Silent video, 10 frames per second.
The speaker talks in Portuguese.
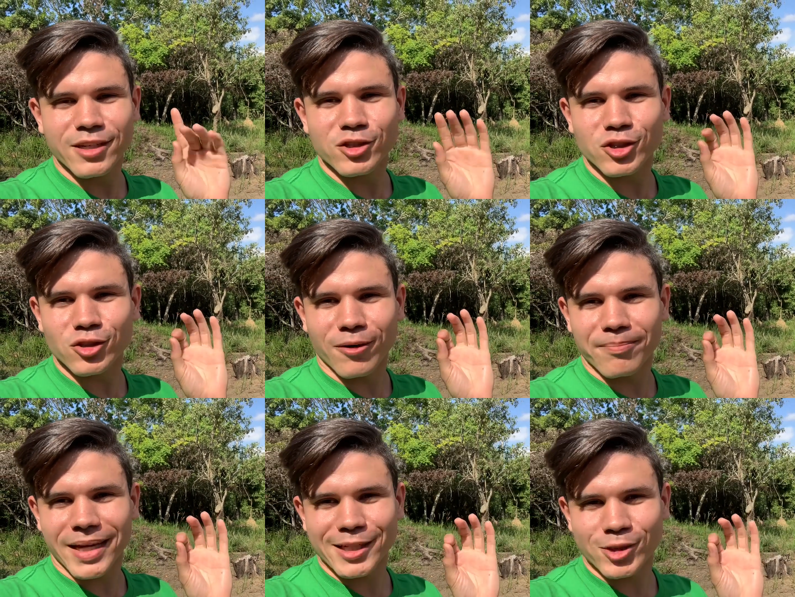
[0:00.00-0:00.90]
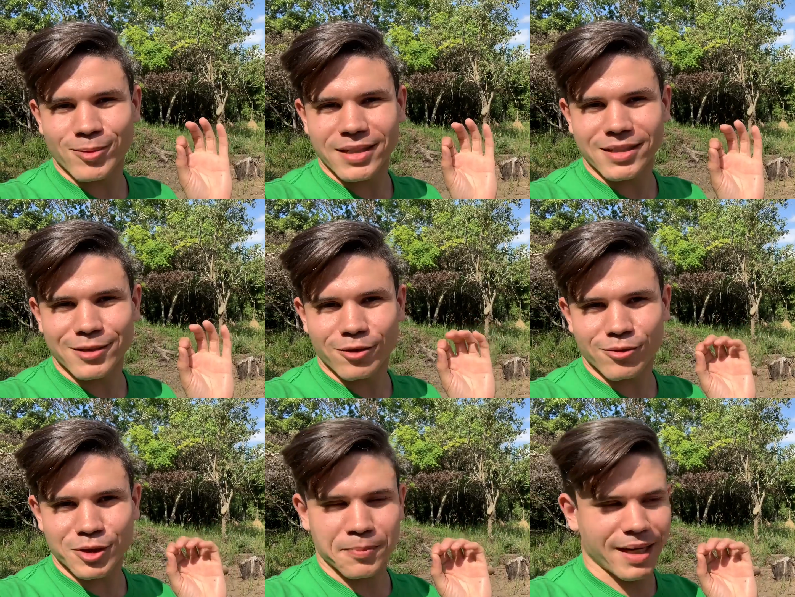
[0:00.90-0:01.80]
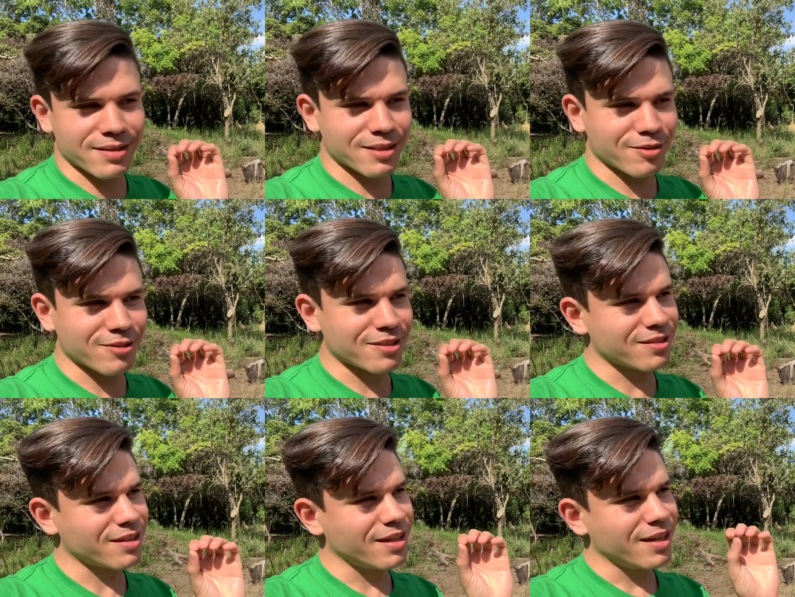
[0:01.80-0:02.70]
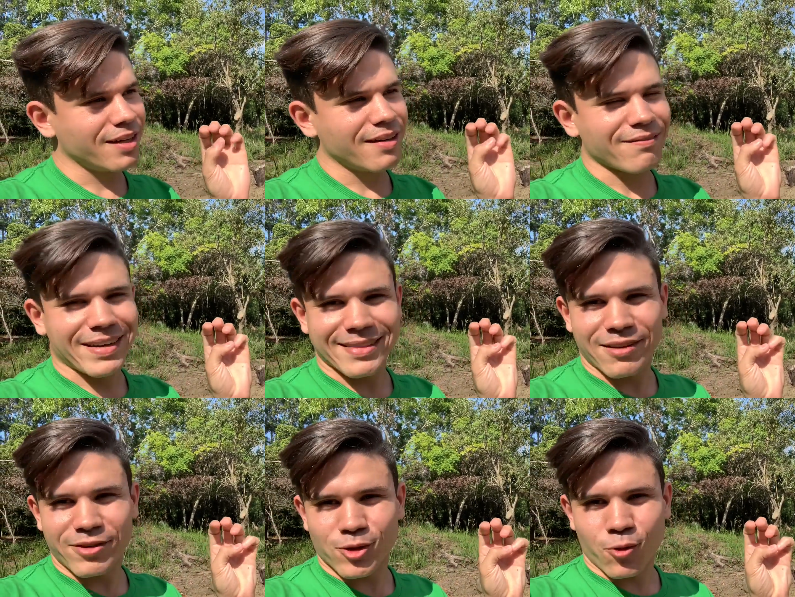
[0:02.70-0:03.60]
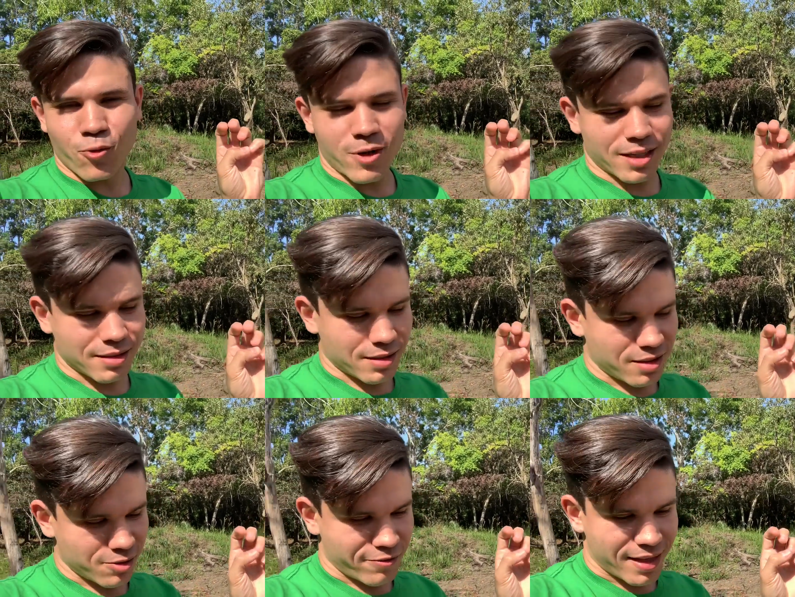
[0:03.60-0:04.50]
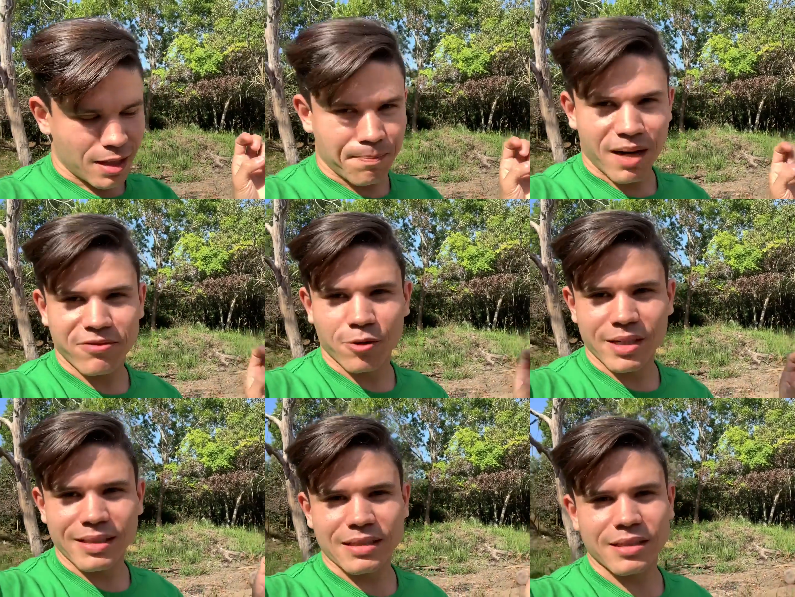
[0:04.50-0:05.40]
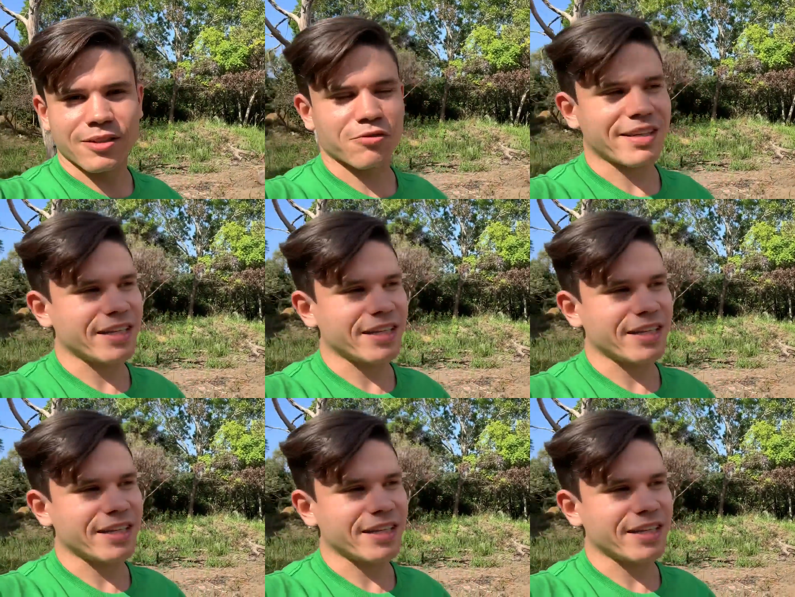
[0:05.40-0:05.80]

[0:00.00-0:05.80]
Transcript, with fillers: Somente o canto dos pássaros. Vai ter Vitor Hugo cantando, vai ter pavão gritando, vai ter